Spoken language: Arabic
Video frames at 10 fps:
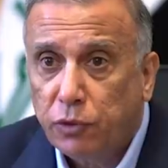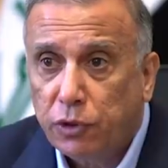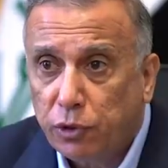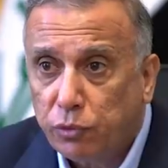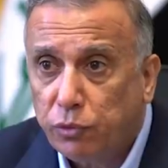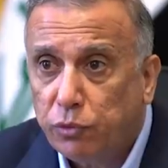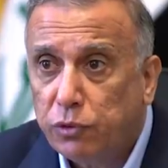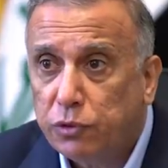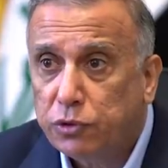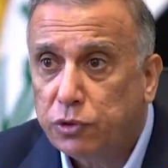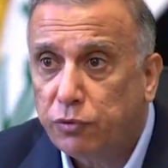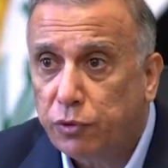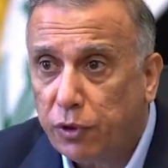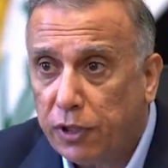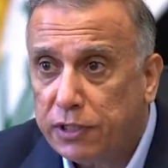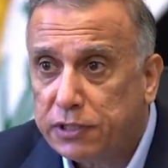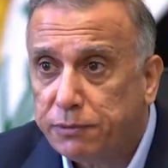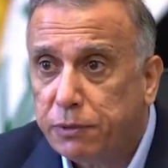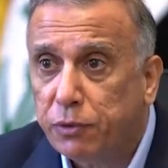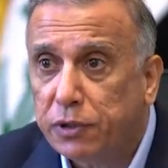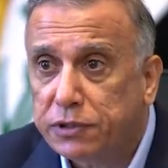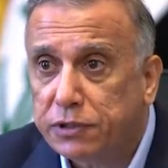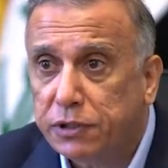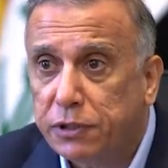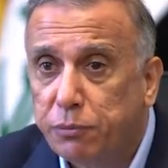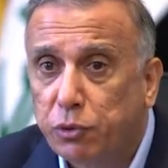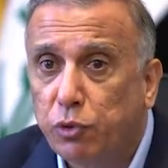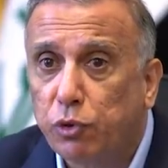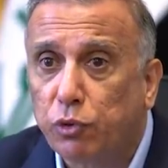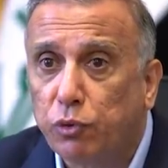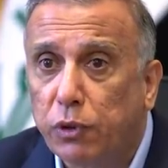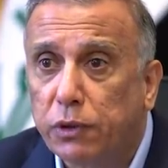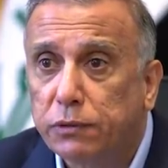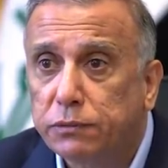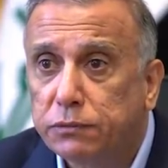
ونقول سوف نحاسب المقصرين بكل قوة